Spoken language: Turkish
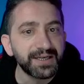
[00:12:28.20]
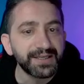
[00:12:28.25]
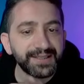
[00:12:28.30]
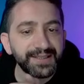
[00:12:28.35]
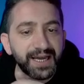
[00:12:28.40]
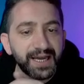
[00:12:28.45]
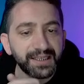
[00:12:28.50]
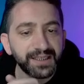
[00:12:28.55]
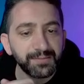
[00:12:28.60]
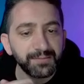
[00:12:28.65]

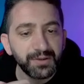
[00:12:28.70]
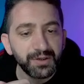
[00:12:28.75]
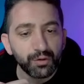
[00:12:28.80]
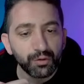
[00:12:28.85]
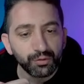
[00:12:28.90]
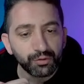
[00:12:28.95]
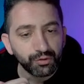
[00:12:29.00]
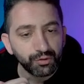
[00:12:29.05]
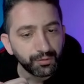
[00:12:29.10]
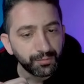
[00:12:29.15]
max nerede min
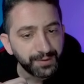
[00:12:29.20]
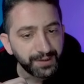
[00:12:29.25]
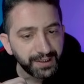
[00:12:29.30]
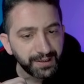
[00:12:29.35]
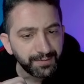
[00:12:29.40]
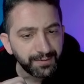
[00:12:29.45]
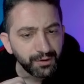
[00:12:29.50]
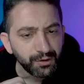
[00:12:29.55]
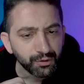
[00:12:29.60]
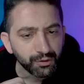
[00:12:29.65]
olduğunu
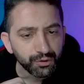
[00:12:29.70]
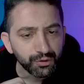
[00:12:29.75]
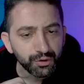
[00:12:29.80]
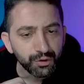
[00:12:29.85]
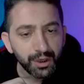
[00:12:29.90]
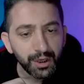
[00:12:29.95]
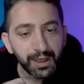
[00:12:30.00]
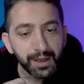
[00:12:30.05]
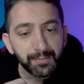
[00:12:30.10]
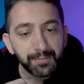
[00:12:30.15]

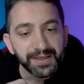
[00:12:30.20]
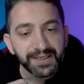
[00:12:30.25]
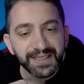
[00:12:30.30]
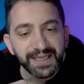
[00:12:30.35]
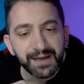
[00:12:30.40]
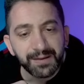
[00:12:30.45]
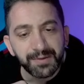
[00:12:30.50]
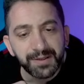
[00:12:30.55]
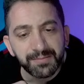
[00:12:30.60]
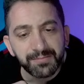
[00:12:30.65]
bilebiliyoruz.
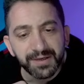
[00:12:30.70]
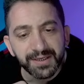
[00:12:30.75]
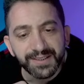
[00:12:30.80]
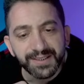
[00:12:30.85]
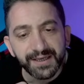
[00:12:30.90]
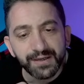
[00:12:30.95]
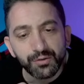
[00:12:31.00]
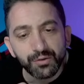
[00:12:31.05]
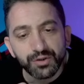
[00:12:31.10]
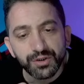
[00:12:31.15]
Mesela bir
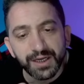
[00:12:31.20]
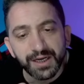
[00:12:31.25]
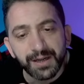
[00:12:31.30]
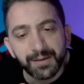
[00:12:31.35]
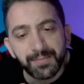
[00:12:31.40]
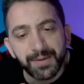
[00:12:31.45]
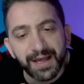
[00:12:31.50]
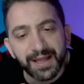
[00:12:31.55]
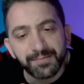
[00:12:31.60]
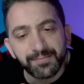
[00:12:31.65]
masanın
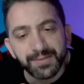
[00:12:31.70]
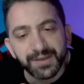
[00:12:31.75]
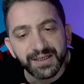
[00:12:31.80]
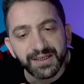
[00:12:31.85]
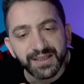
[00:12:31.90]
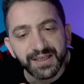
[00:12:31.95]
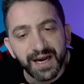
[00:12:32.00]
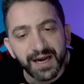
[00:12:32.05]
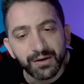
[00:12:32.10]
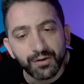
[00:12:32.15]
üzerine ben
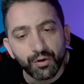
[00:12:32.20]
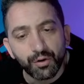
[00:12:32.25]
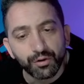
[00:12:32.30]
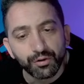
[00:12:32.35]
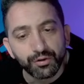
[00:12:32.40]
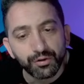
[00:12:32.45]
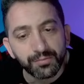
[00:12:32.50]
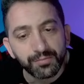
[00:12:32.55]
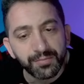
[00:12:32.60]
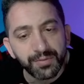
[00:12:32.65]
bir yay
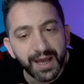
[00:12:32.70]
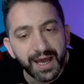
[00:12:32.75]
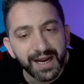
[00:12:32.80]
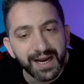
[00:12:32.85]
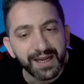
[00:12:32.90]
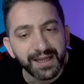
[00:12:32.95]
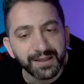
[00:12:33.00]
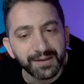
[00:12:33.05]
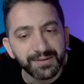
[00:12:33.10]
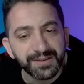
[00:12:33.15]
koydum.
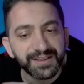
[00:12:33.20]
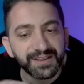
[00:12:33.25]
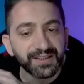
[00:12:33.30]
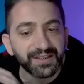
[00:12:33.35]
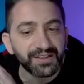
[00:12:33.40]
Herhangi bir